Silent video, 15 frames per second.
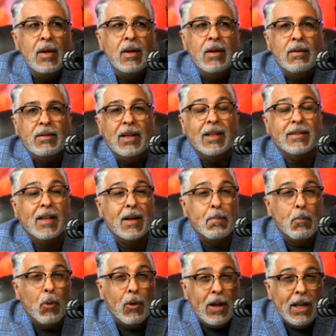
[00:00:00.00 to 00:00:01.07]
si hacer
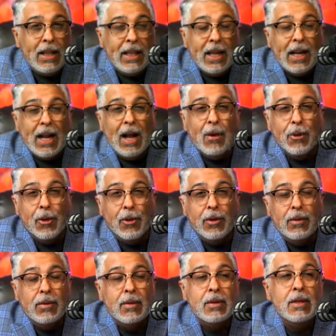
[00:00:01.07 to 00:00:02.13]
política o
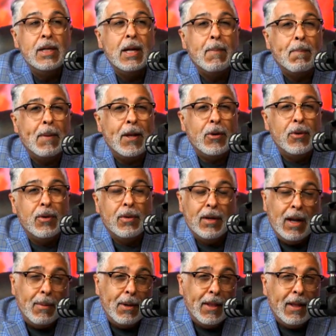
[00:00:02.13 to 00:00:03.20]
no, pero
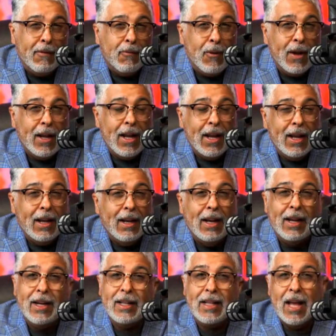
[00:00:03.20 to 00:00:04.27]
la verdad fue que
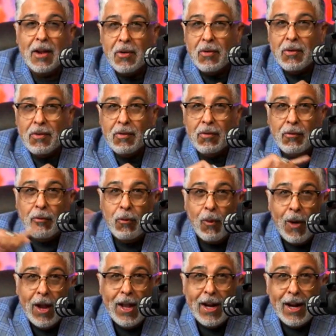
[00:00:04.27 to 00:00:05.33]
le gritaron
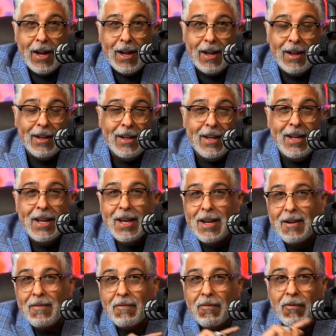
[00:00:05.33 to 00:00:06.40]
fuera
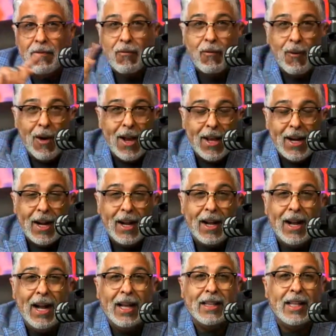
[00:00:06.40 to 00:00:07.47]
y
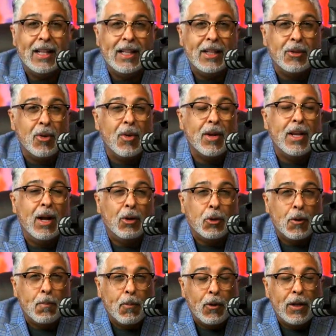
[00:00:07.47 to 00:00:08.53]
fuera a Tatito y a
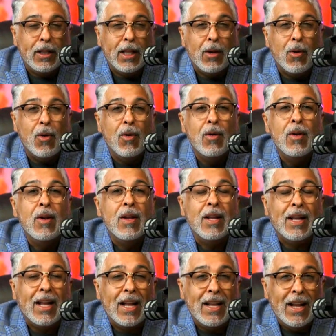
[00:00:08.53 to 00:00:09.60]
otros políticos
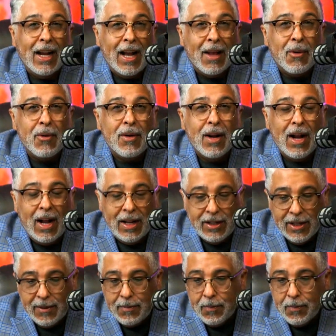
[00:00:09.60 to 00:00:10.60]
que llegaron allí.